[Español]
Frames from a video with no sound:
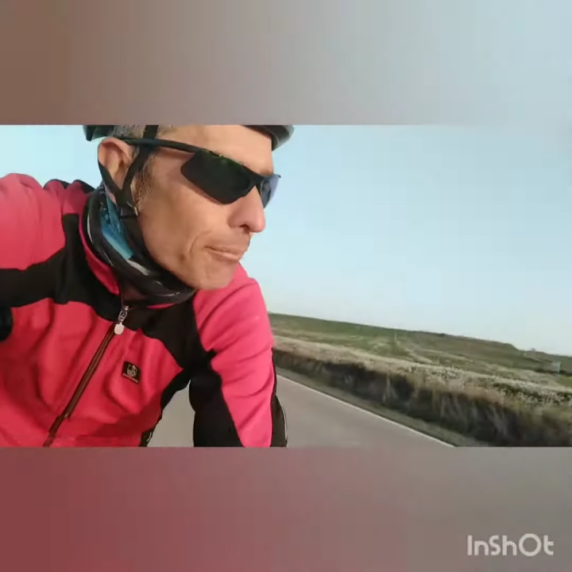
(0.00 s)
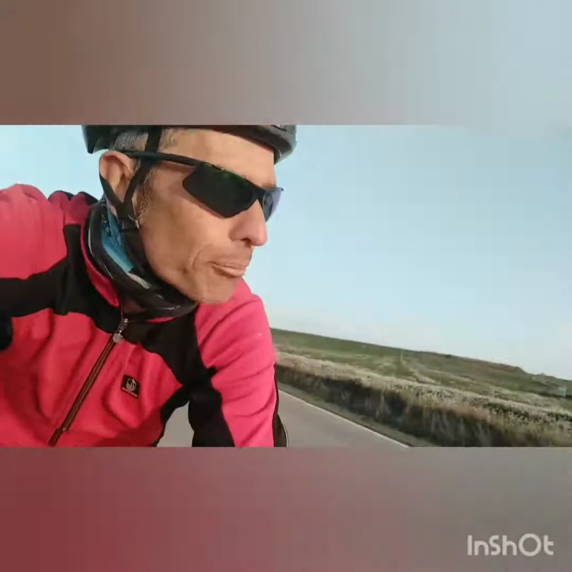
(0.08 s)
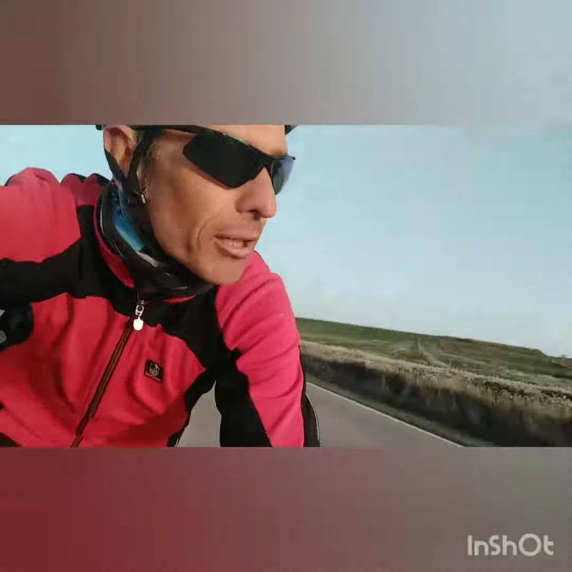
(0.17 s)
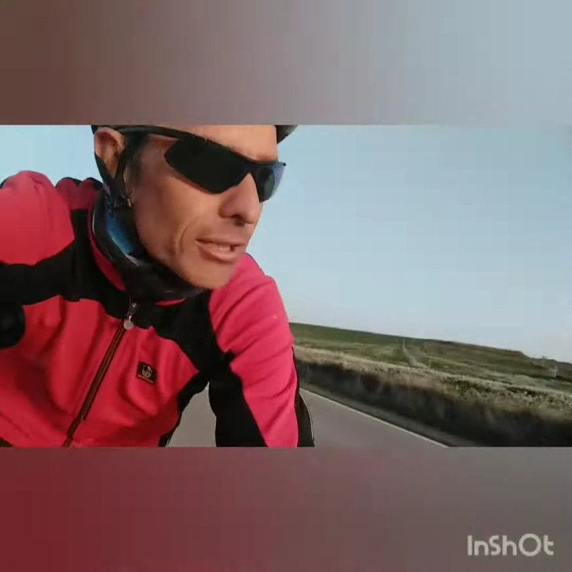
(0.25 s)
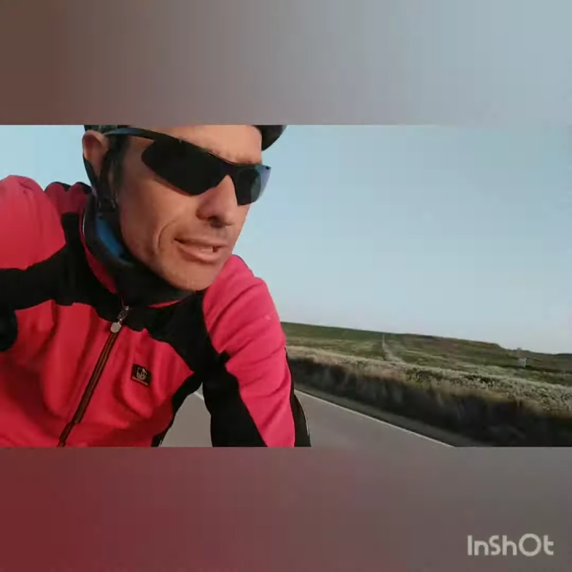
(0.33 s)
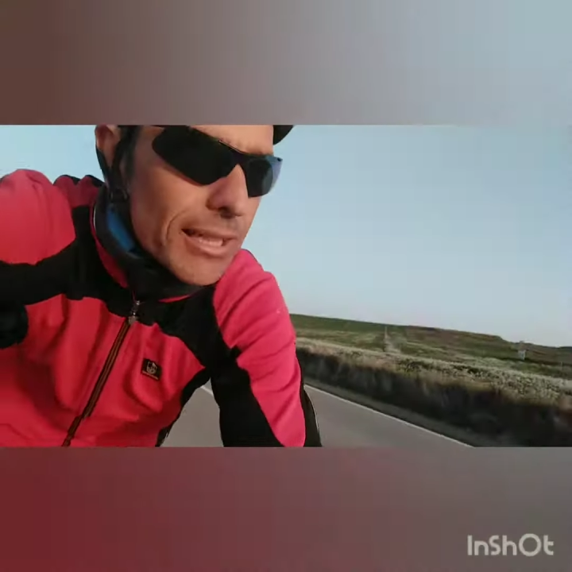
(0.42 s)

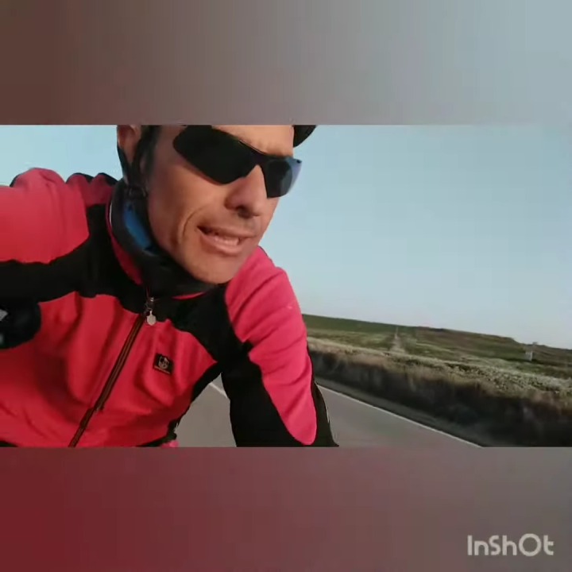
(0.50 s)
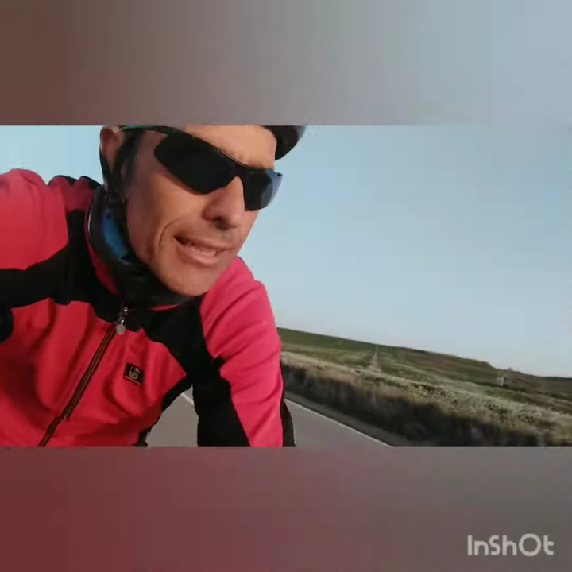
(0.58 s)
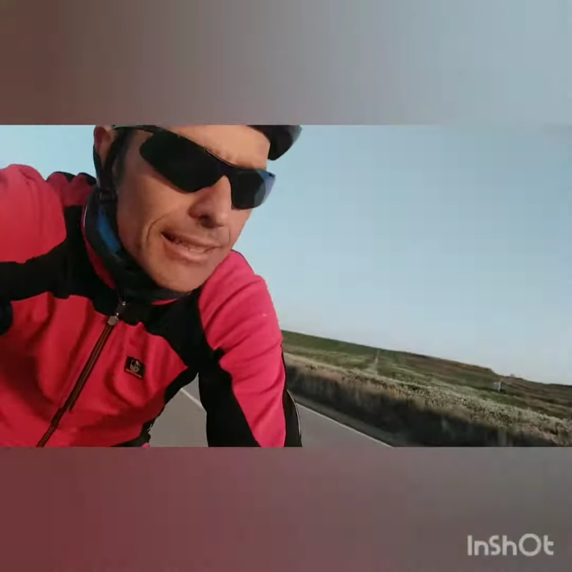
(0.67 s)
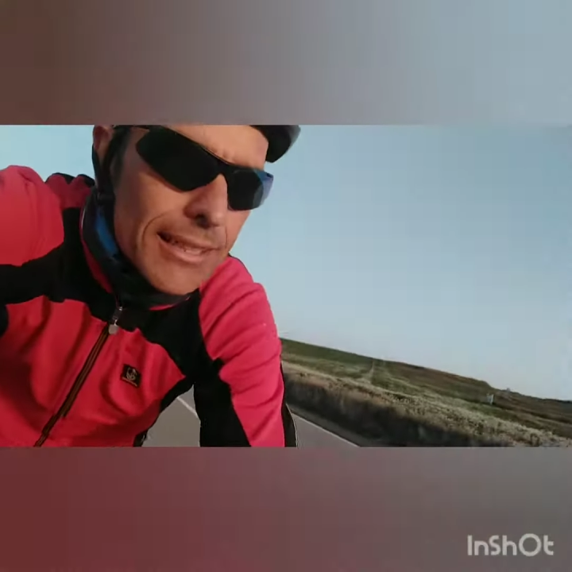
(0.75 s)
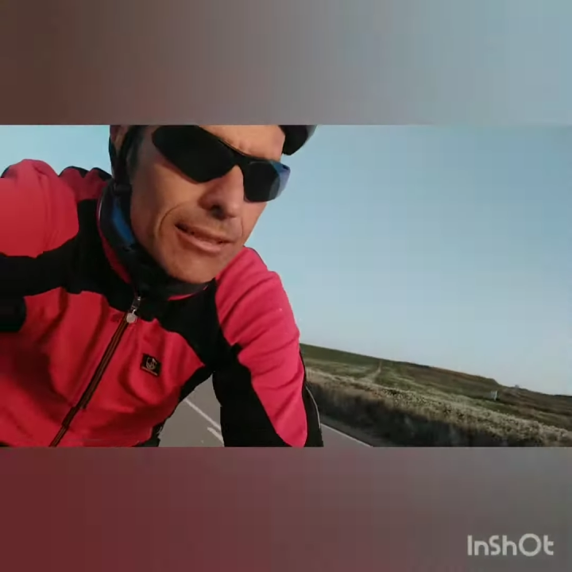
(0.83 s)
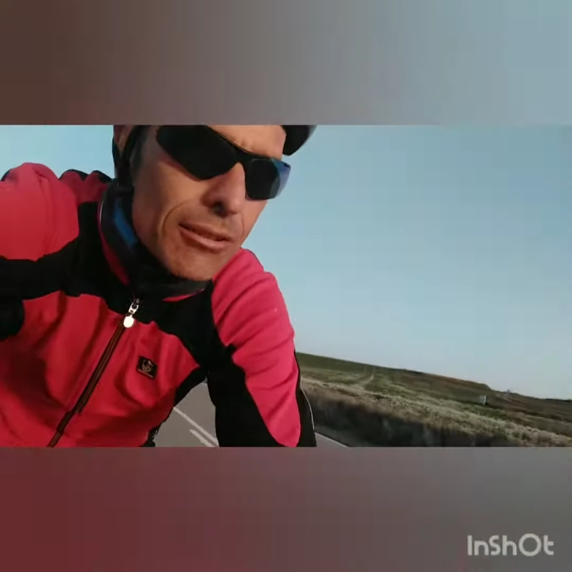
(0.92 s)
pero es que
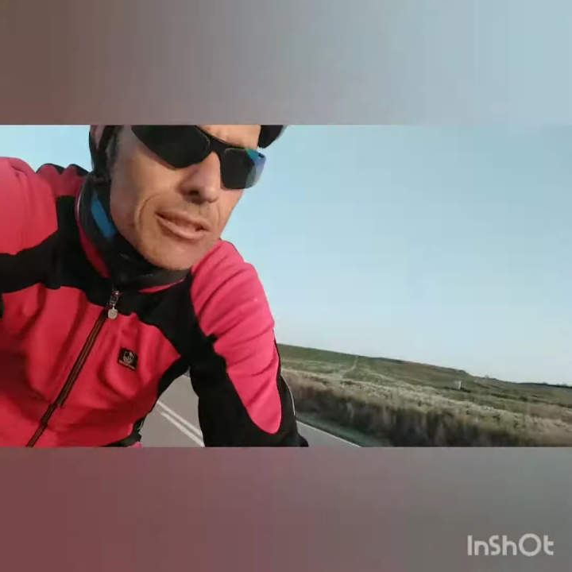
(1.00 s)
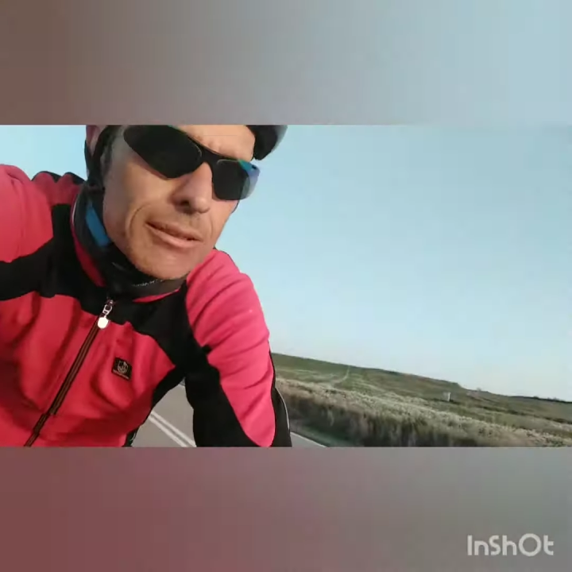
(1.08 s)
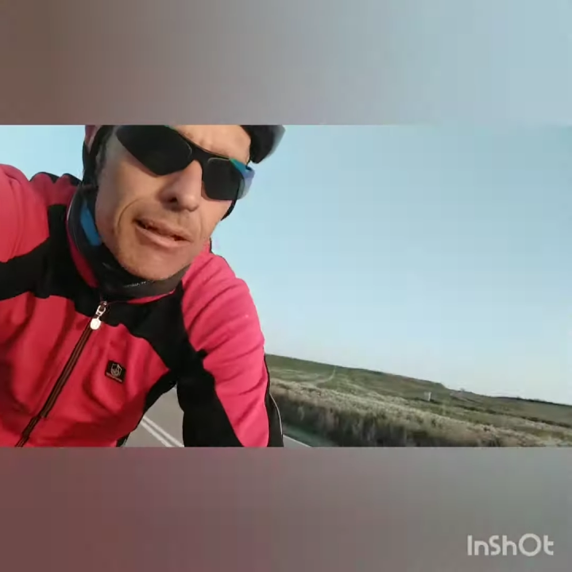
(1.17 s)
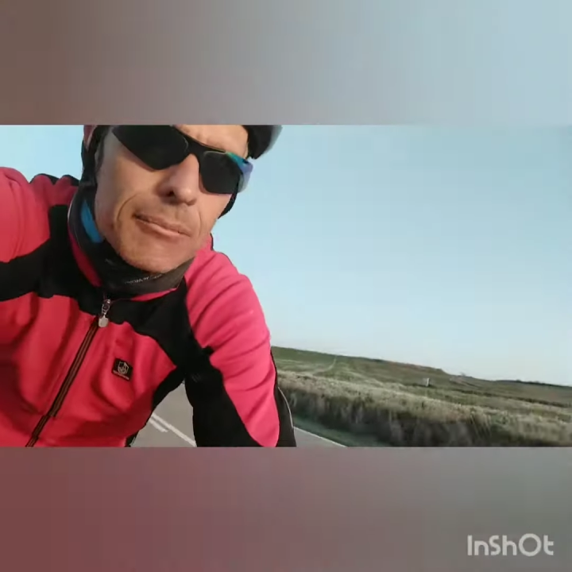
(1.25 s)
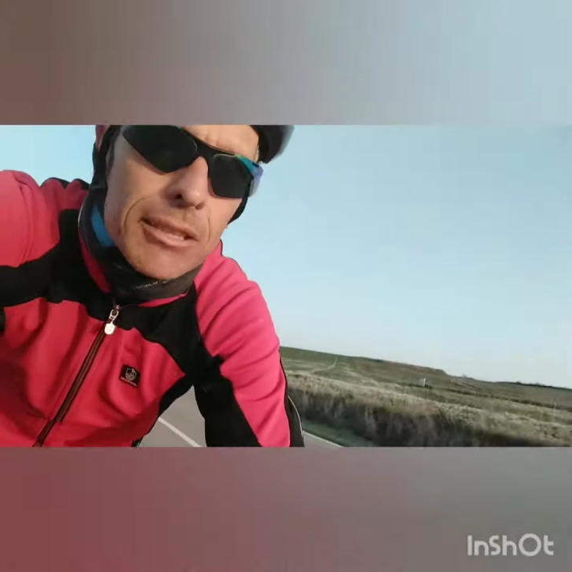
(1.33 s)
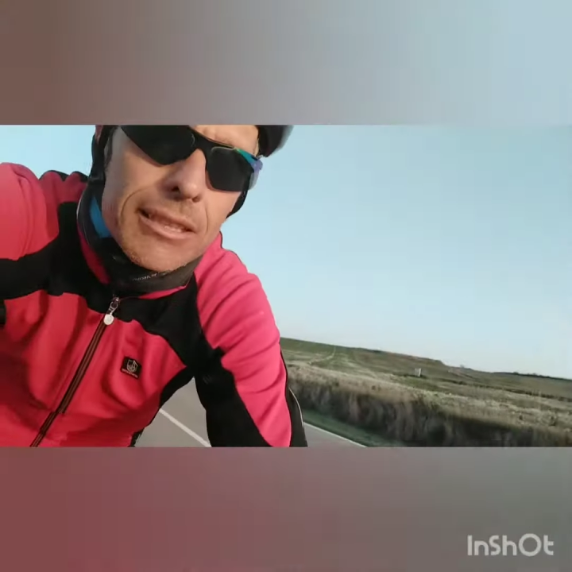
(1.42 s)

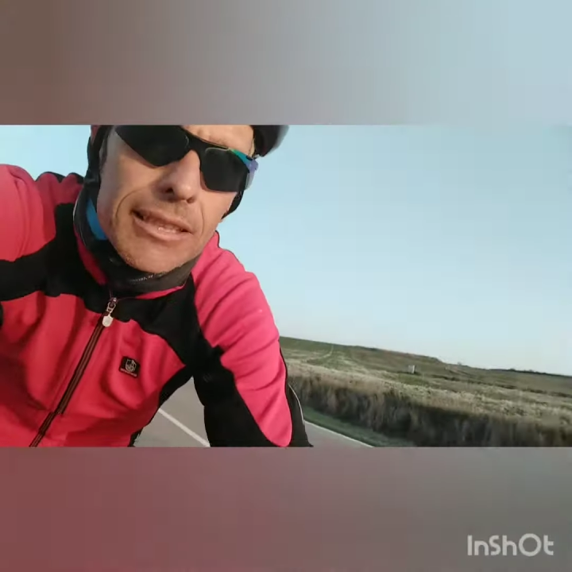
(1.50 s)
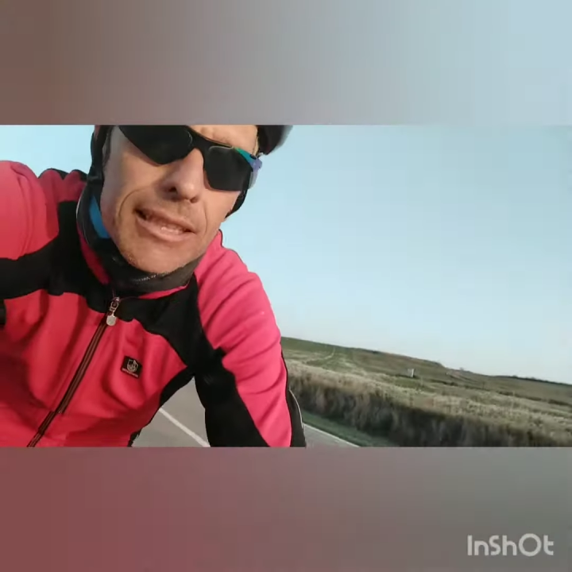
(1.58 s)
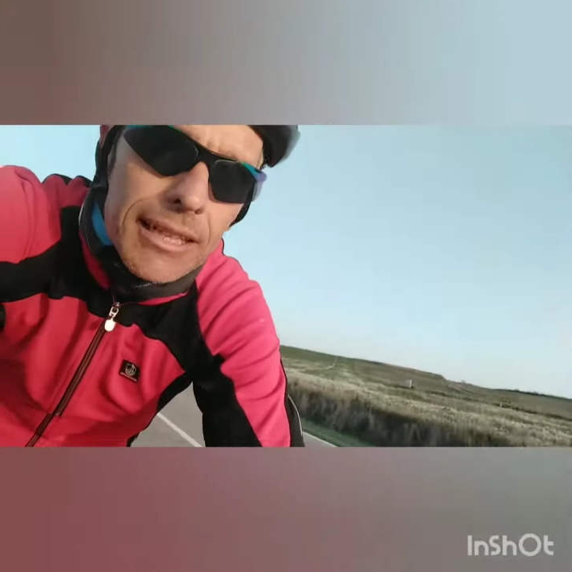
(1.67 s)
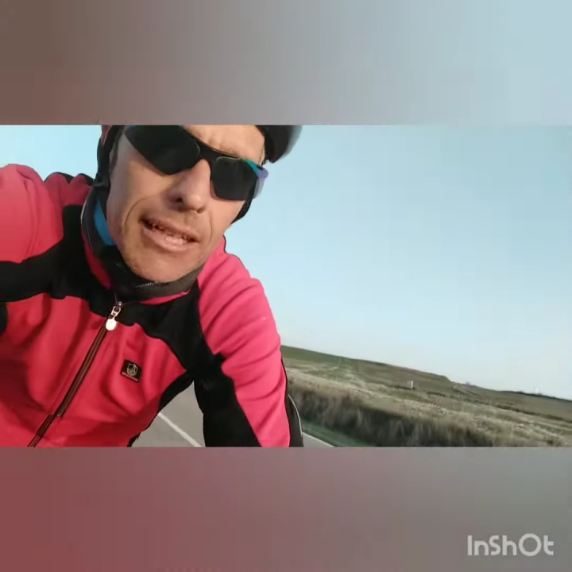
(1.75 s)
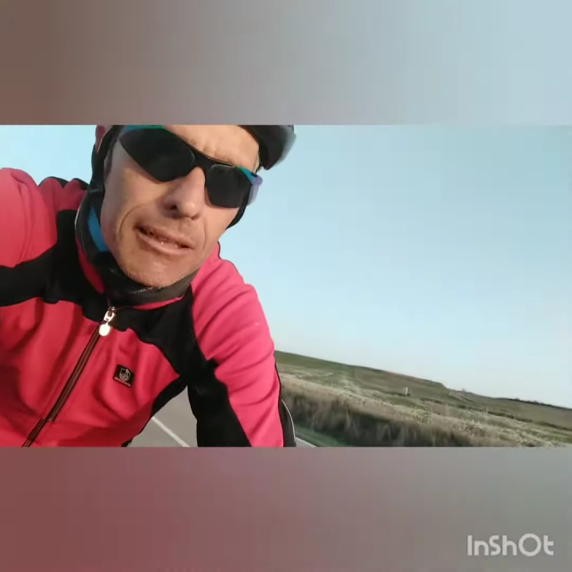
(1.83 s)
últimamente